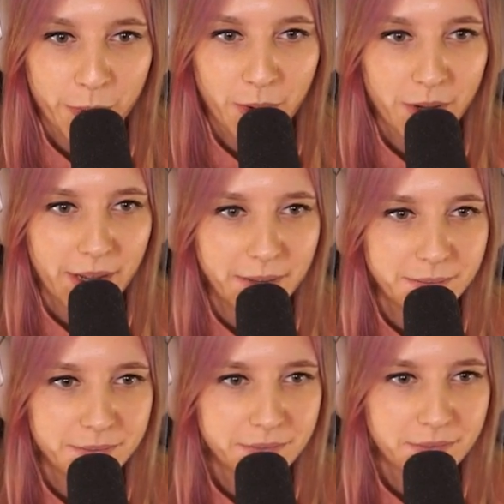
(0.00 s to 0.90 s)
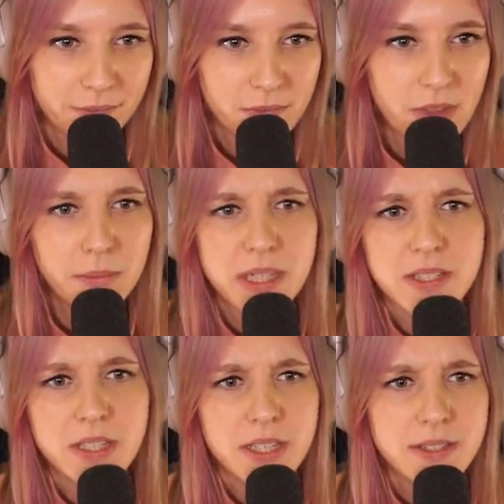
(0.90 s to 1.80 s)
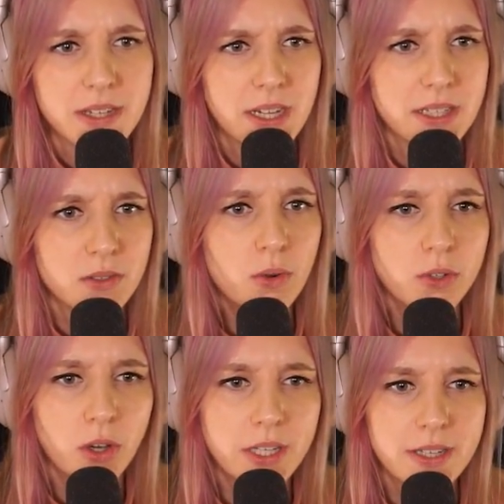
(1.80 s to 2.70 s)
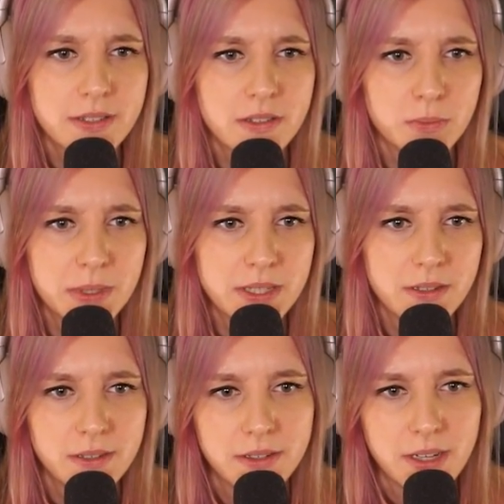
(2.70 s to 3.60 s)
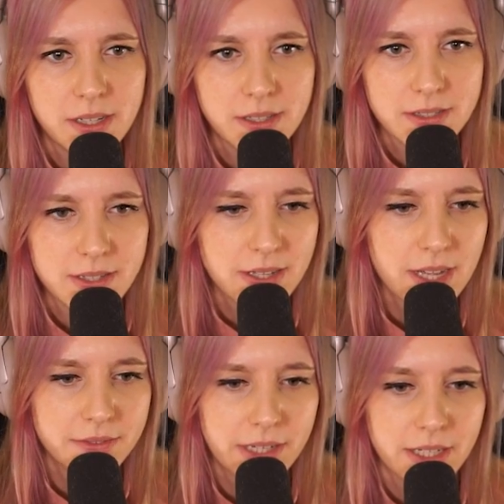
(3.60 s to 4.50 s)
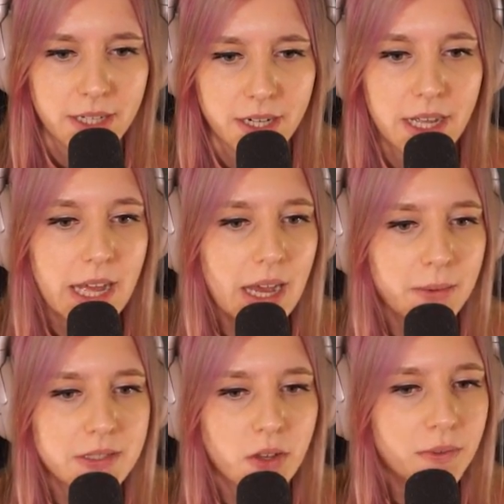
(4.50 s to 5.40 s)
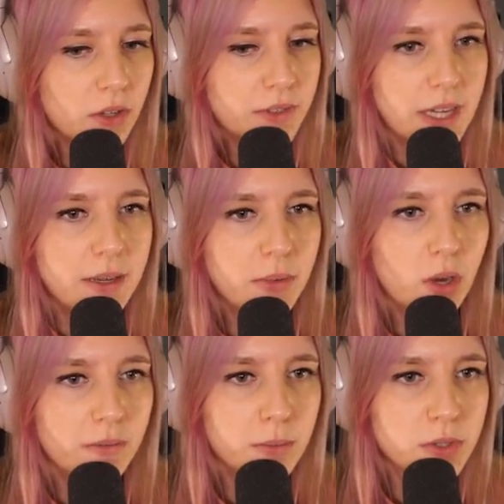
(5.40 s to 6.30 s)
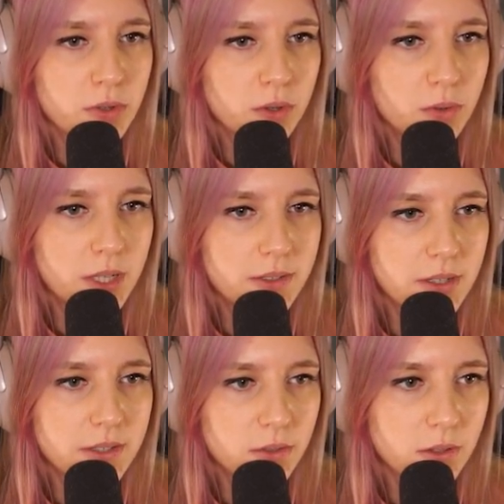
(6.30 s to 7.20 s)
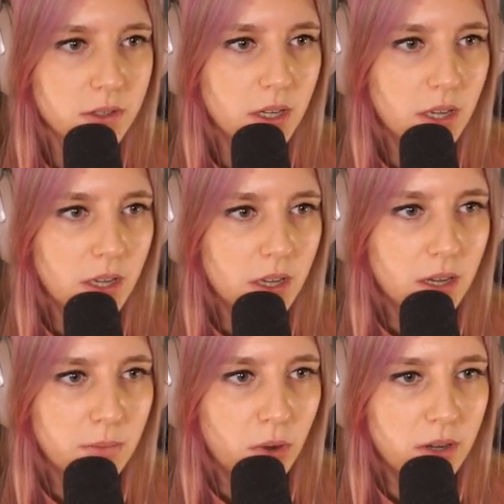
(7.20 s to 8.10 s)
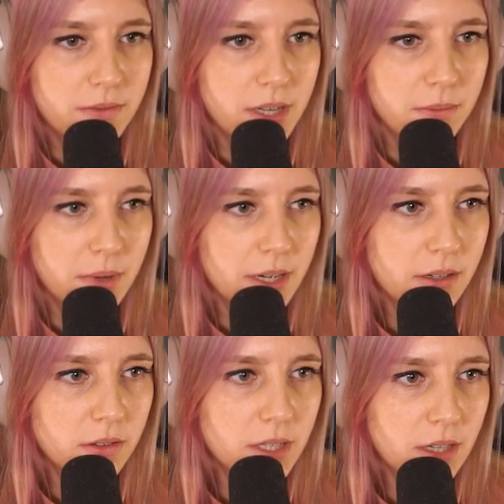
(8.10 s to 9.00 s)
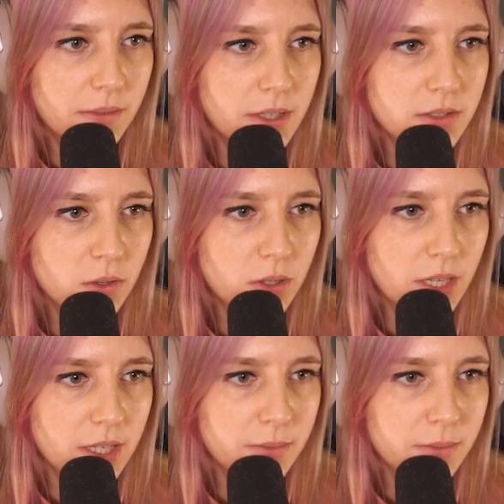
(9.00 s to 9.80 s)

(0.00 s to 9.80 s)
Okay. Aber das sieht jetzt, ach so, doch, hier ist es so ein bisschen, na, da ist das Gras weggegangen. Aber das können wir doch wieder hinbekommen. Wir müssen doch nur hier so jetzt so ein Gebäude wieder hinpacken und dann können wir das doch rückgängig